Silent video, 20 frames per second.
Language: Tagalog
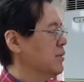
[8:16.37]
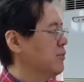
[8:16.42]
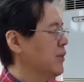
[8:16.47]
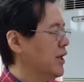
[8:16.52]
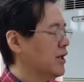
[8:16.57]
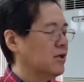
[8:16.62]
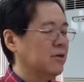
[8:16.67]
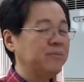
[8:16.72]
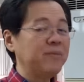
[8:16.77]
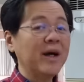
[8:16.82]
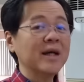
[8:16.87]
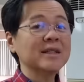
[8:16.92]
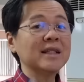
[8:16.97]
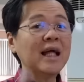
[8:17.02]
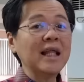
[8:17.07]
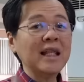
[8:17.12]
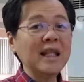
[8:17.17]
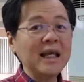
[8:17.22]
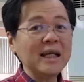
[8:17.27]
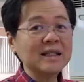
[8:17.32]
Pero pag
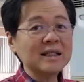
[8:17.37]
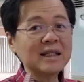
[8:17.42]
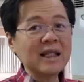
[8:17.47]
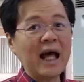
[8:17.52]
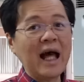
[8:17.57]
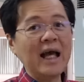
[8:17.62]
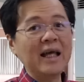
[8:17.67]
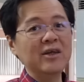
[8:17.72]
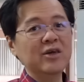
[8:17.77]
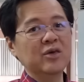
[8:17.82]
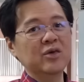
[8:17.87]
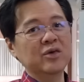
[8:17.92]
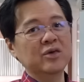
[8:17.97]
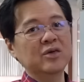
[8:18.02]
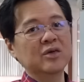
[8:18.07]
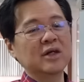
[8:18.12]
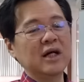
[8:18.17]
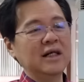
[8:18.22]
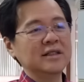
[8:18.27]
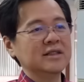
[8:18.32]
na-late tayo,
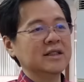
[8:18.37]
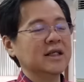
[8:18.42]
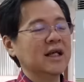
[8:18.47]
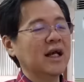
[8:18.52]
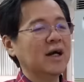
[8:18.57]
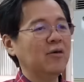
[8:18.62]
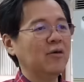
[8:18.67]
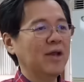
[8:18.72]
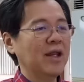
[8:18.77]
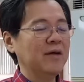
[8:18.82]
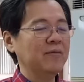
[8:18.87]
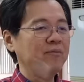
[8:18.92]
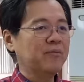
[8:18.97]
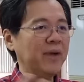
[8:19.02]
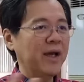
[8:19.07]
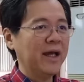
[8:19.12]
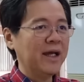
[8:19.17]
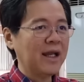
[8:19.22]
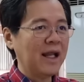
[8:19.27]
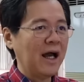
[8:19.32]
kasi nga walang
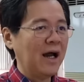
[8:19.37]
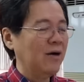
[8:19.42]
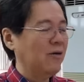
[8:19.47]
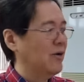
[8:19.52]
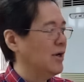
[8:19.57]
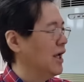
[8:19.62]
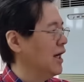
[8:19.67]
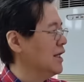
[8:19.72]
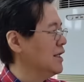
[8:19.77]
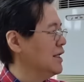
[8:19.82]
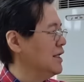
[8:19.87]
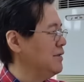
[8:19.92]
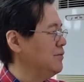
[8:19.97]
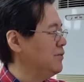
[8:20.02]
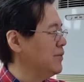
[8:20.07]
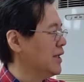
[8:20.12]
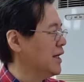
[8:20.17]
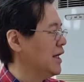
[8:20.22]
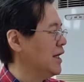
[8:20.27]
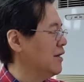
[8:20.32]
pera, walang
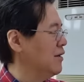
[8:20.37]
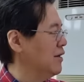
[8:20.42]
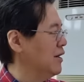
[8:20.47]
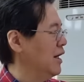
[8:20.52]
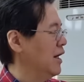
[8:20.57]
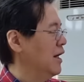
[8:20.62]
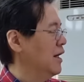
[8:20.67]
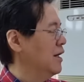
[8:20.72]
libre,